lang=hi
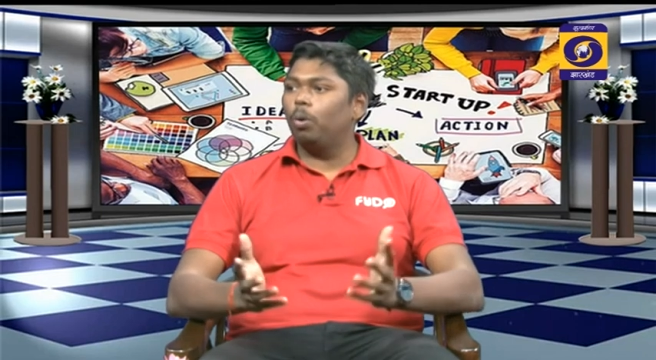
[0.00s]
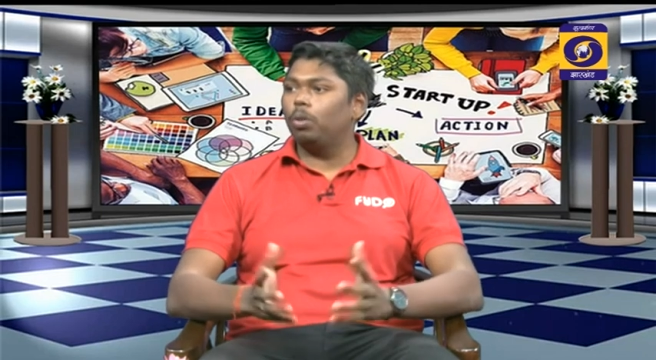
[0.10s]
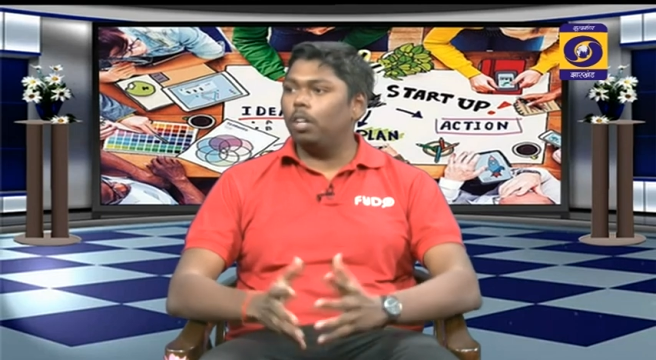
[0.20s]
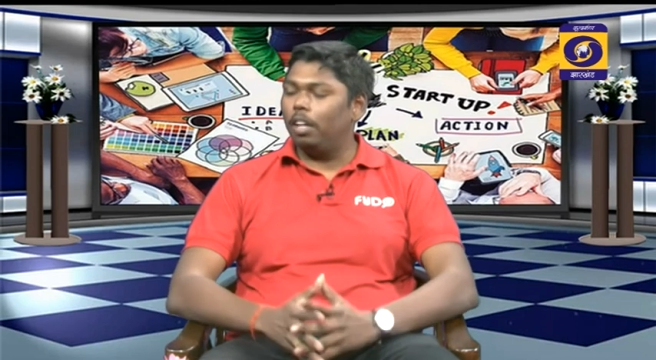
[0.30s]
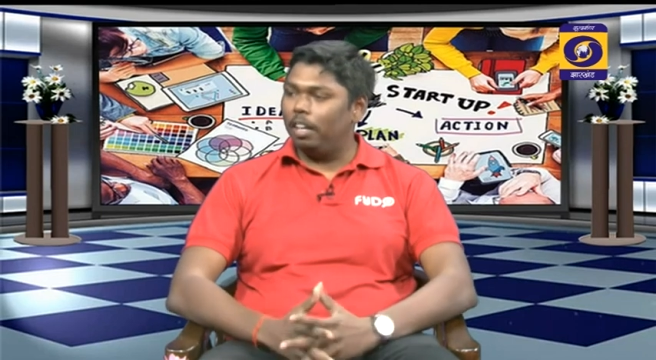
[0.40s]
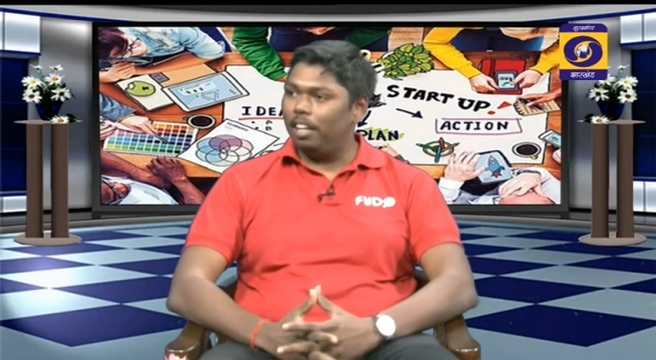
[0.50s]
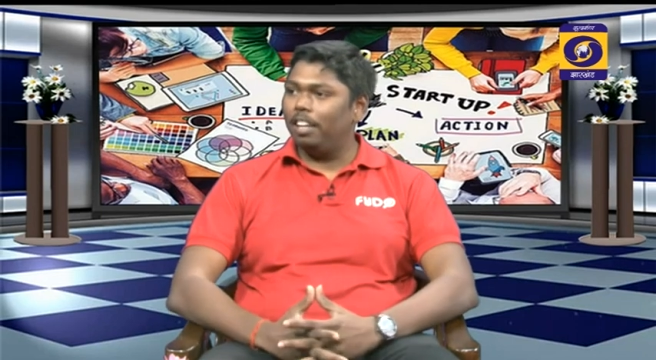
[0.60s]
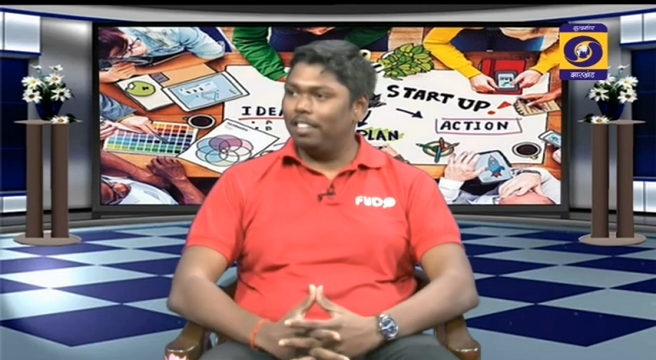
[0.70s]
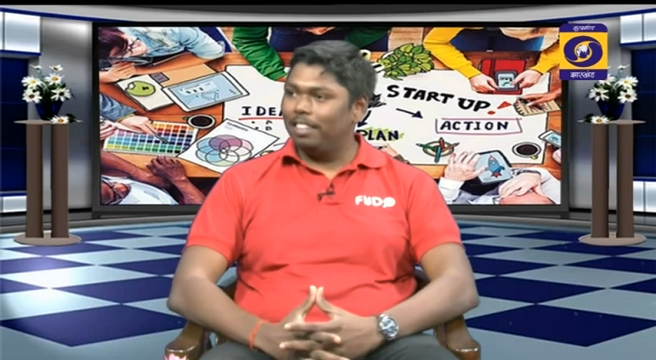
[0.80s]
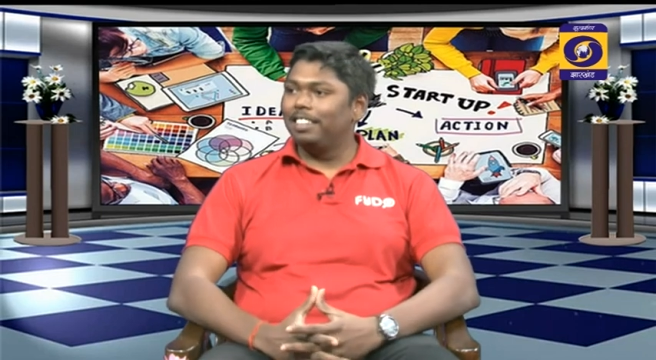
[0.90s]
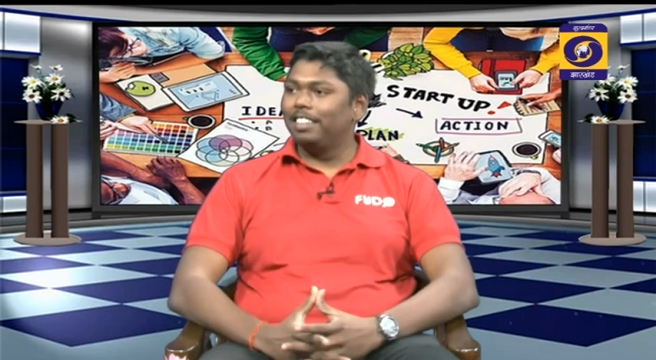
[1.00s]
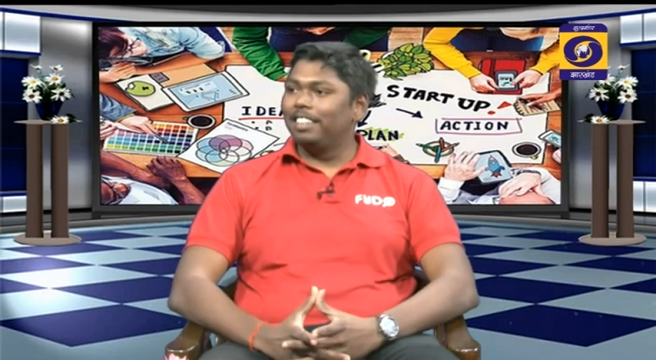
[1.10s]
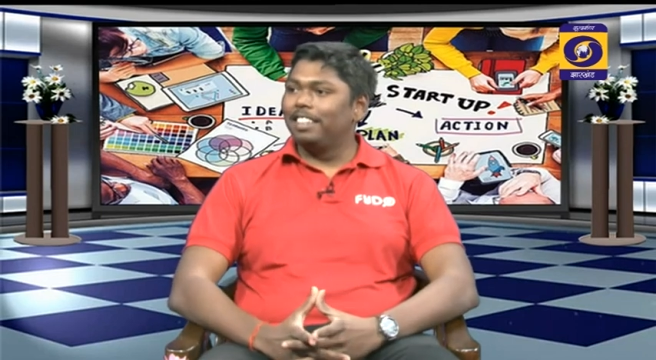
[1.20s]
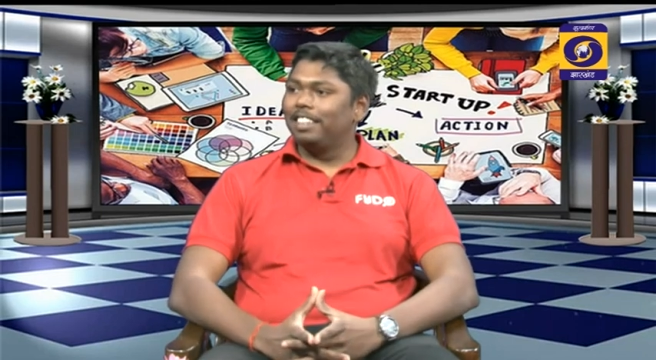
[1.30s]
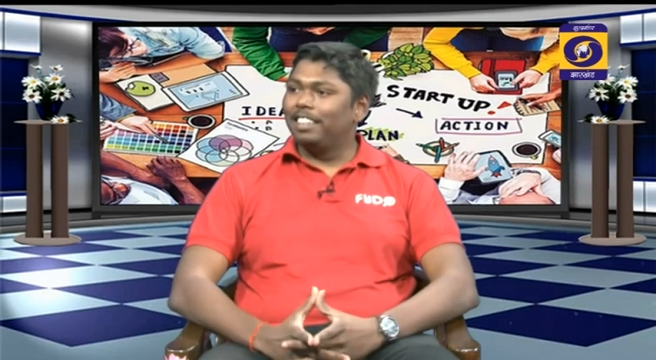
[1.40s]
ग्रोथ करने के
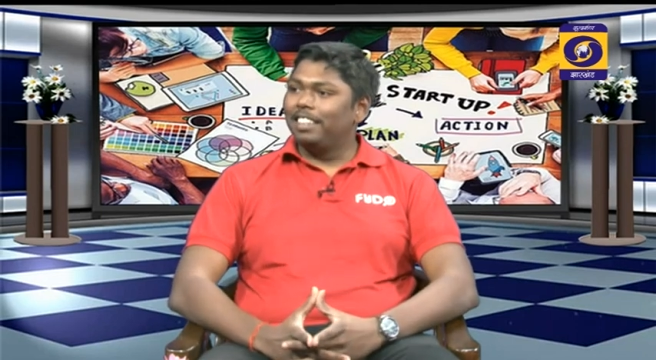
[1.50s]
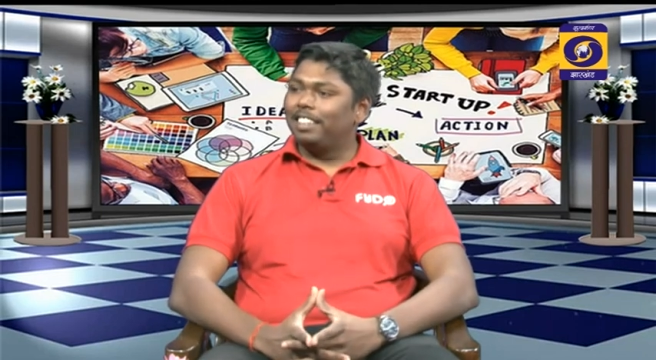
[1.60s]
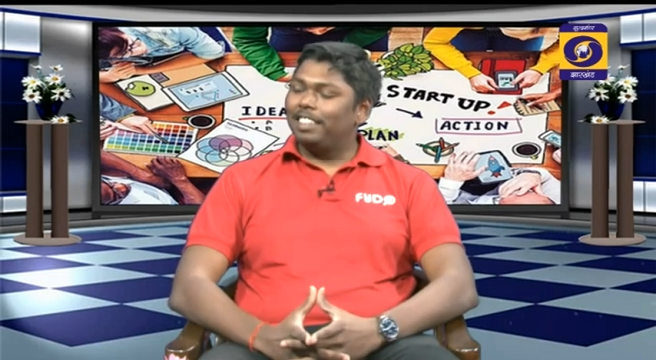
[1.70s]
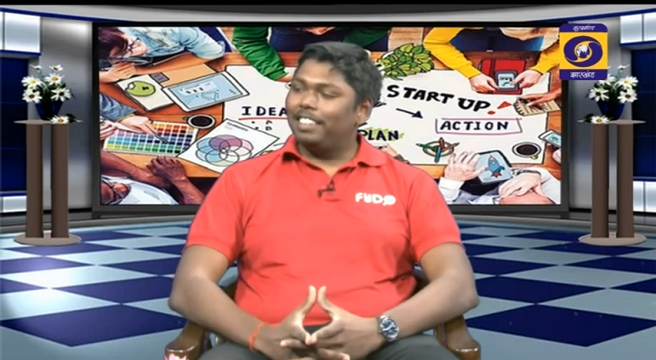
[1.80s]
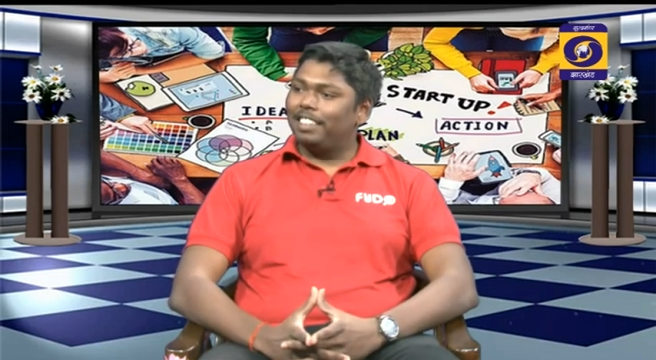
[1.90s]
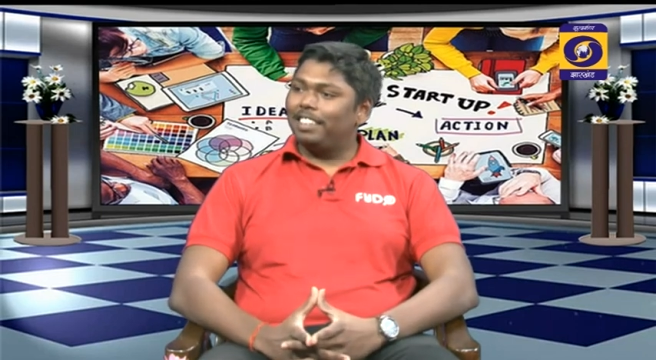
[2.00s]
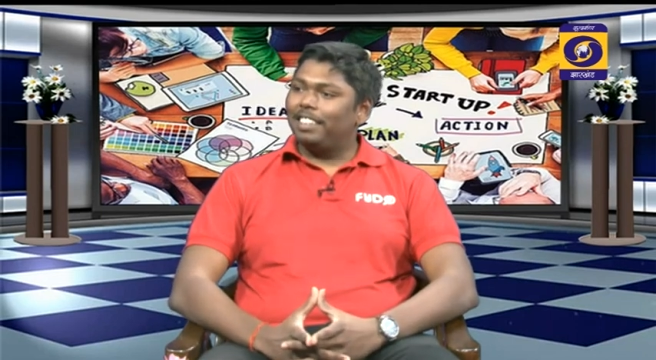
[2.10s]
लिए